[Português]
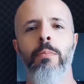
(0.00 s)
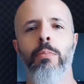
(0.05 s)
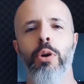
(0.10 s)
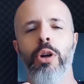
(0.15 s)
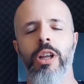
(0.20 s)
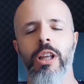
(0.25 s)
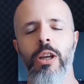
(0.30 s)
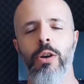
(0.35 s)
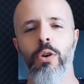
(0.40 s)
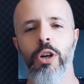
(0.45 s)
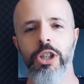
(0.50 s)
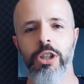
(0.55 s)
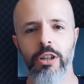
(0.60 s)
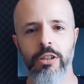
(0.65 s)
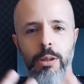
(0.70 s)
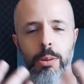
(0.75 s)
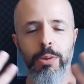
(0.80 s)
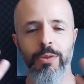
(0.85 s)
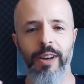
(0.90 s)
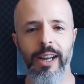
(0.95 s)
porque hoje
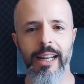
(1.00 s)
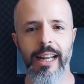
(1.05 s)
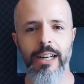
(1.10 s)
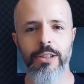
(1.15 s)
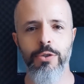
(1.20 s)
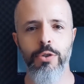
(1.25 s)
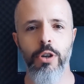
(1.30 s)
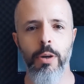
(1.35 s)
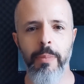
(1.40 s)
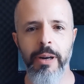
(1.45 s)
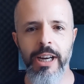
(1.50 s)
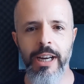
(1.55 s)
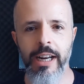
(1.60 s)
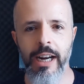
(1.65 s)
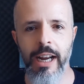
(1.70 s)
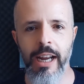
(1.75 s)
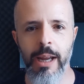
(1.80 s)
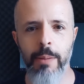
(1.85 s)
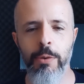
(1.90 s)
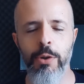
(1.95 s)
nós vamos falar sobre
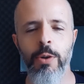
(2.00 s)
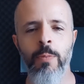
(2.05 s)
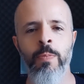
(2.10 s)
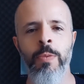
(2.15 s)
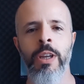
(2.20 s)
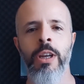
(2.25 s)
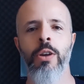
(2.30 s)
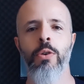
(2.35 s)
Grêmio,